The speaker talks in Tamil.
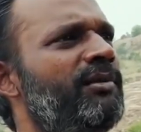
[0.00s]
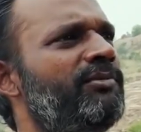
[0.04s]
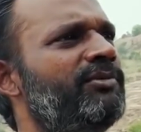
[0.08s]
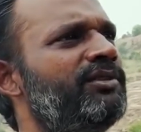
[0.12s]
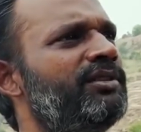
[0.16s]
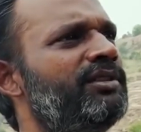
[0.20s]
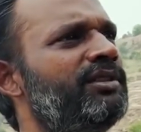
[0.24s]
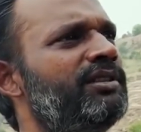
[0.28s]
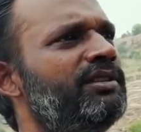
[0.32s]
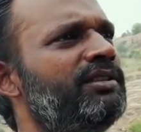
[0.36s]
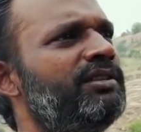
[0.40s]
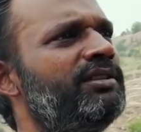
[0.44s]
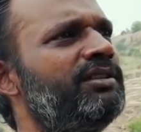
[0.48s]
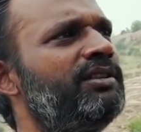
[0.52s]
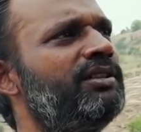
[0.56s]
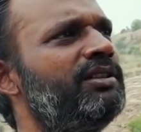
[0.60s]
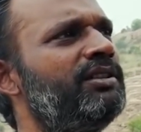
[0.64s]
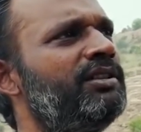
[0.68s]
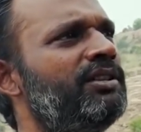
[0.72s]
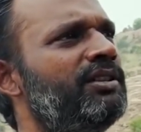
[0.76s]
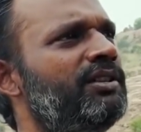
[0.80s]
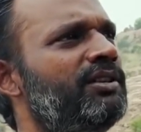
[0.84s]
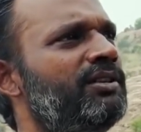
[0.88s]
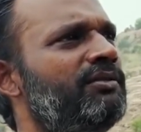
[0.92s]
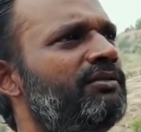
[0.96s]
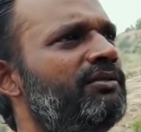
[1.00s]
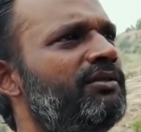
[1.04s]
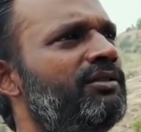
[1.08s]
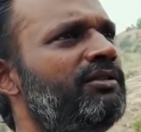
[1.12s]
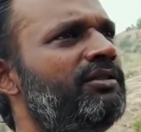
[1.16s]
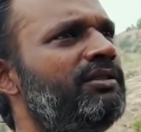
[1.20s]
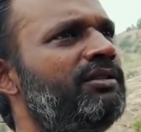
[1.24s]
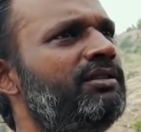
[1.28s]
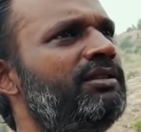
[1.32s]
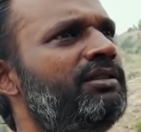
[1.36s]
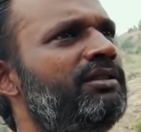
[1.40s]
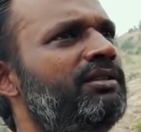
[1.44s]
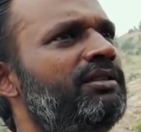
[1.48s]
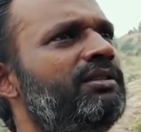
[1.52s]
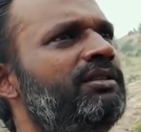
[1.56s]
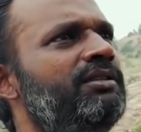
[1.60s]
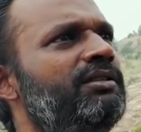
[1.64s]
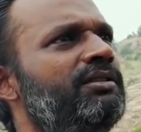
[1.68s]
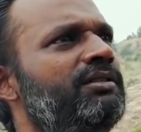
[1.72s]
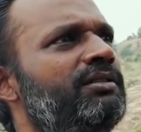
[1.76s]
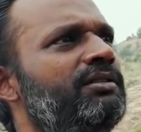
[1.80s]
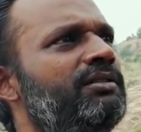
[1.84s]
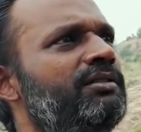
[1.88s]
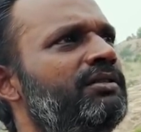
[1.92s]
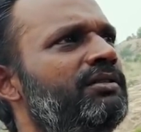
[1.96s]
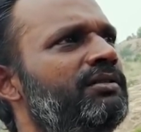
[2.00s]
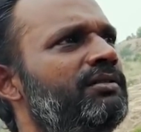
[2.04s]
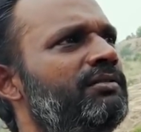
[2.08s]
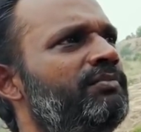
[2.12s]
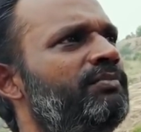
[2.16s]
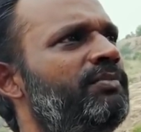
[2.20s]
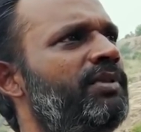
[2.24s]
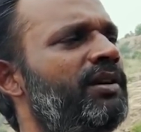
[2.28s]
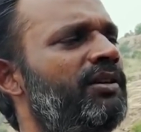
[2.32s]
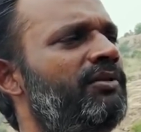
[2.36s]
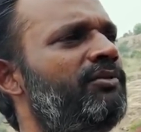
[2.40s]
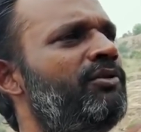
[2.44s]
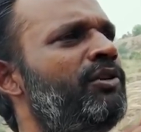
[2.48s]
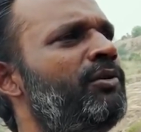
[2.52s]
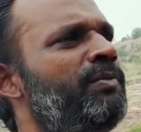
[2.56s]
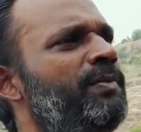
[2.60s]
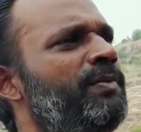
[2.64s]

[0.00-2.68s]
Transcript: டைரக்டர் மணிகண்டன் சார் அவ்வளோ அழகாக